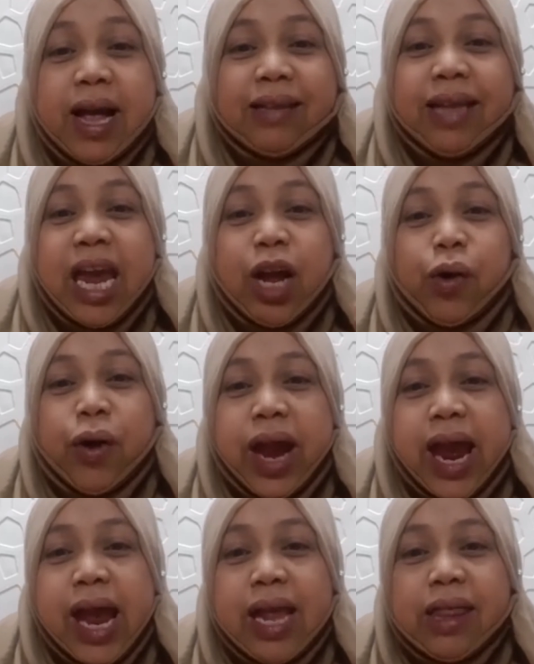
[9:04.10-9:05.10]
they
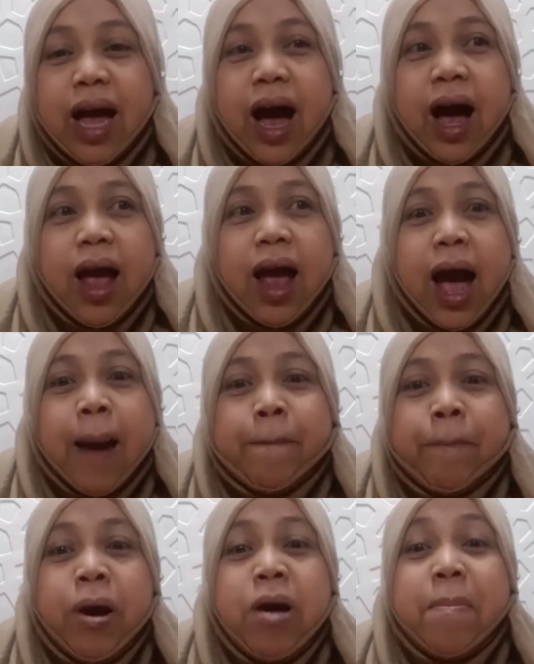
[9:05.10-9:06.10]
create a
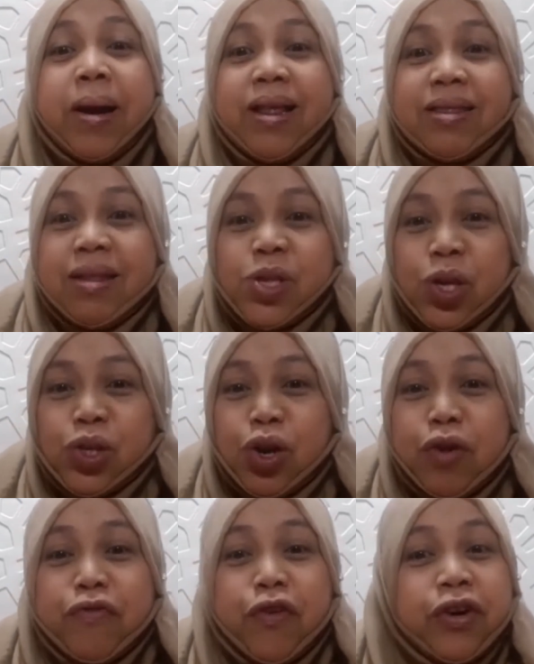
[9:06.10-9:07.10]
permanent
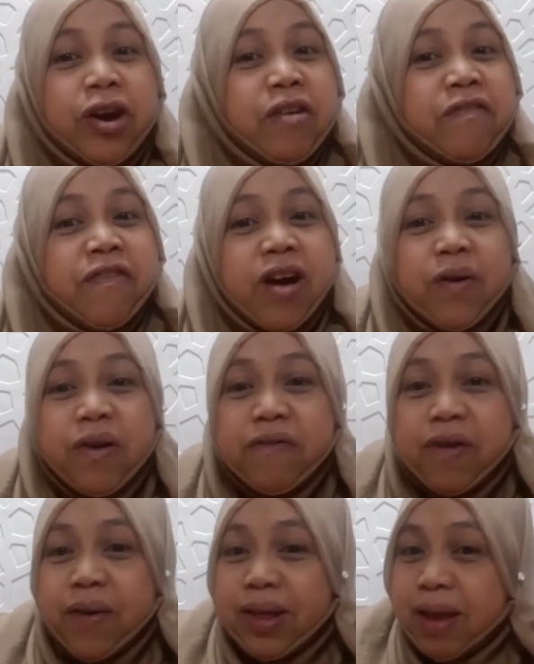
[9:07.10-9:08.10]
decision for their very,
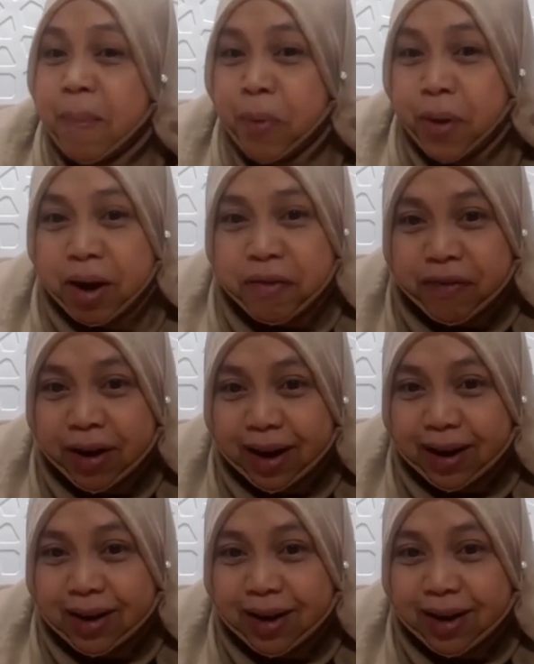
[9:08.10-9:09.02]
very temporary feeling.